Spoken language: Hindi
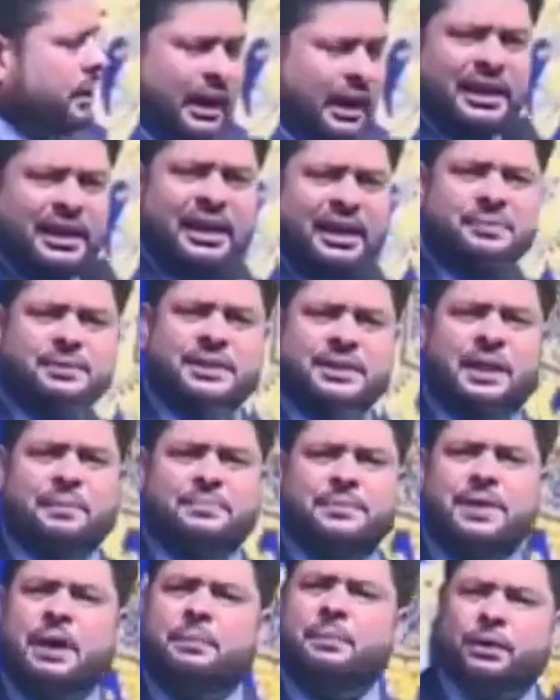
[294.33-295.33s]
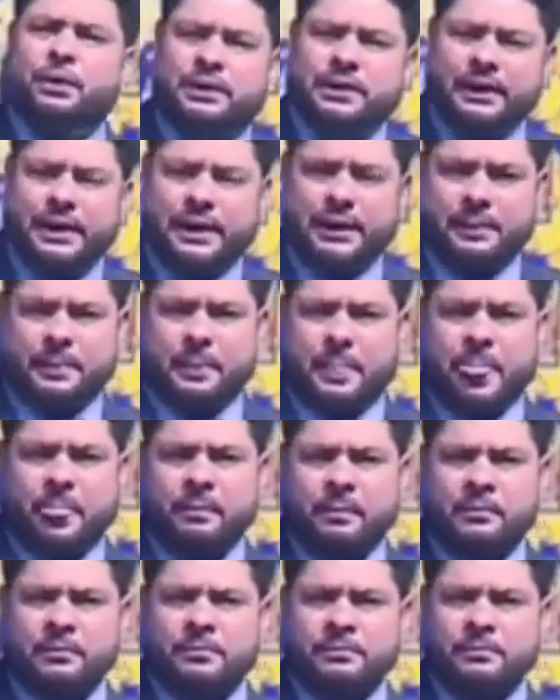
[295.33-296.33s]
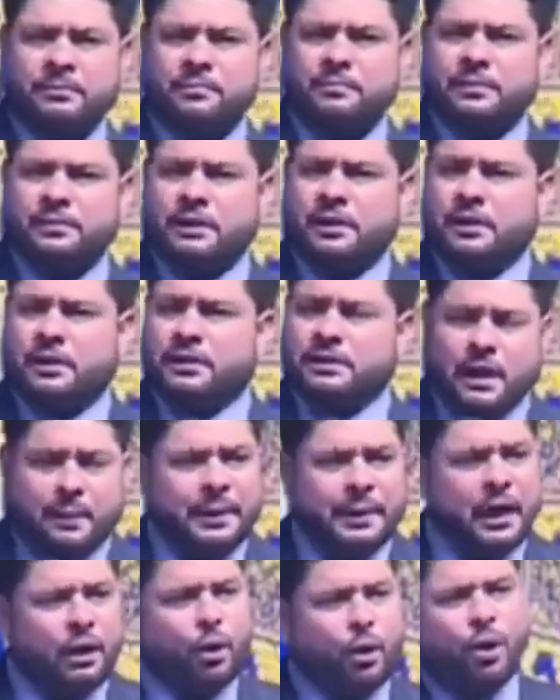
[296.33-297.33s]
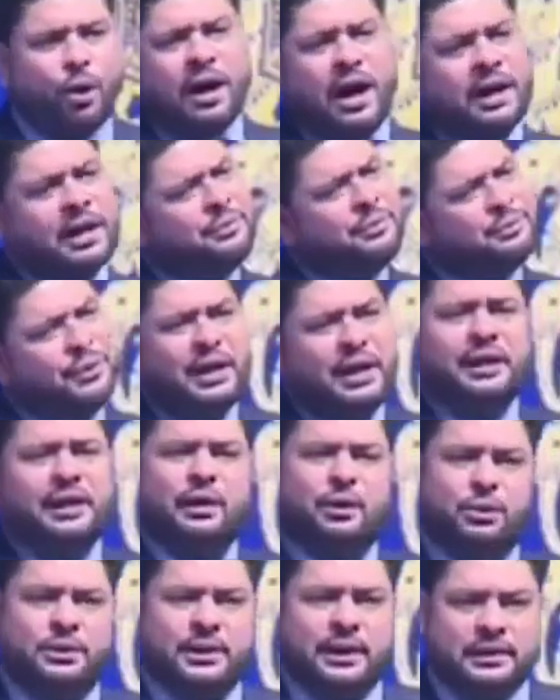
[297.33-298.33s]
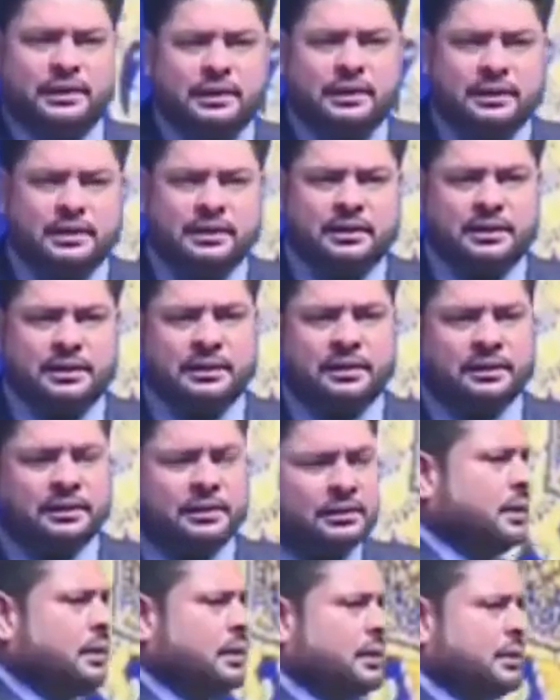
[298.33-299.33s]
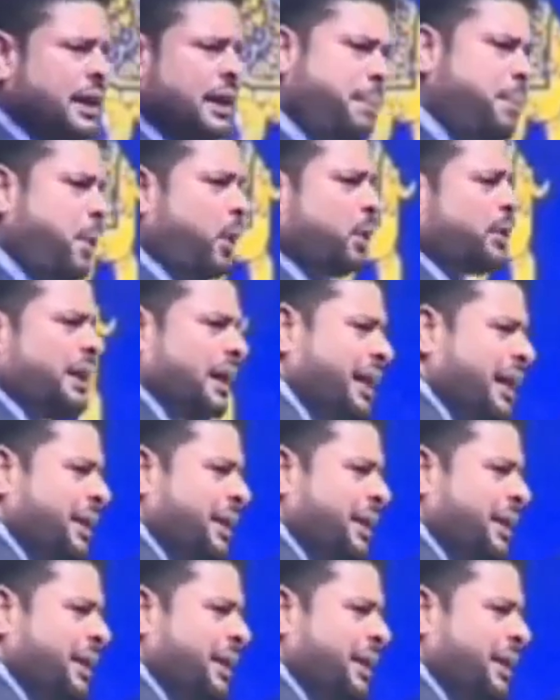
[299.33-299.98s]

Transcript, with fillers: तकलीफ सिर्फ जब होती है जब यहां लोग आके फेलियर हो जाते हैं जब बहुत